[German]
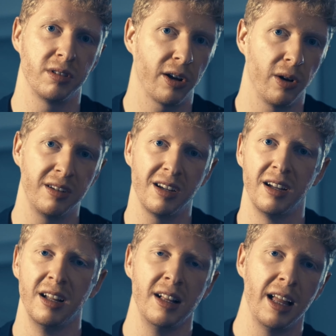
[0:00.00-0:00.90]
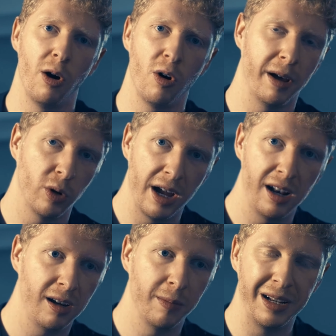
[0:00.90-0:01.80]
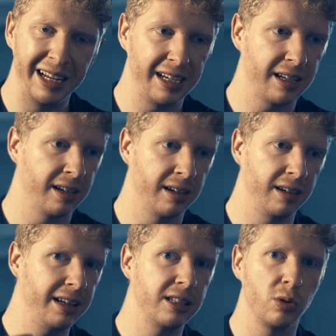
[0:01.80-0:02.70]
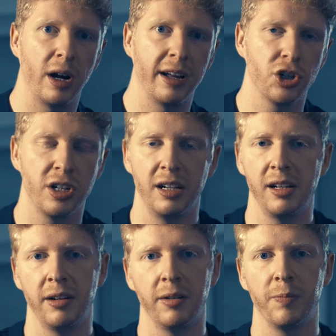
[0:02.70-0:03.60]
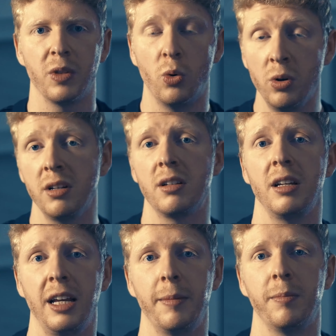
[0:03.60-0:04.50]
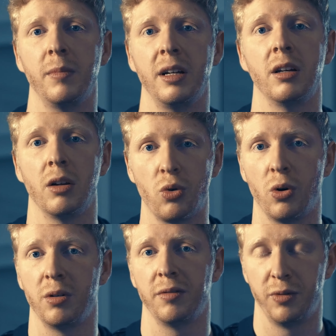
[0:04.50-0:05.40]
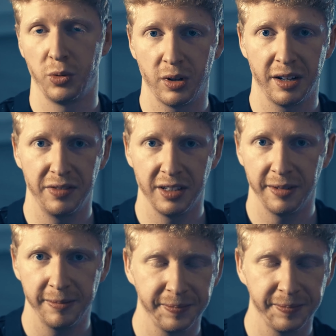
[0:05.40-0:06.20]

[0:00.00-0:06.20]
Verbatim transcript: Und da könnt ihr auch manuell belichten, ISO einstellen und eben in RAW fotografieren.